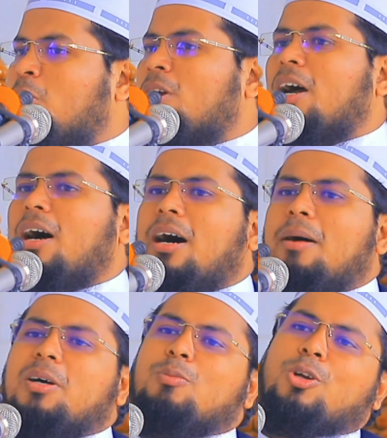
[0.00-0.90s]
মরা
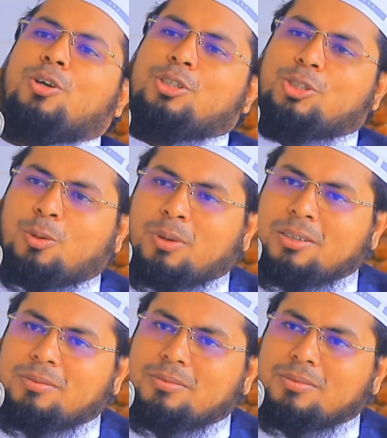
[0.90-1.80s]
আমার মনে হয় সমান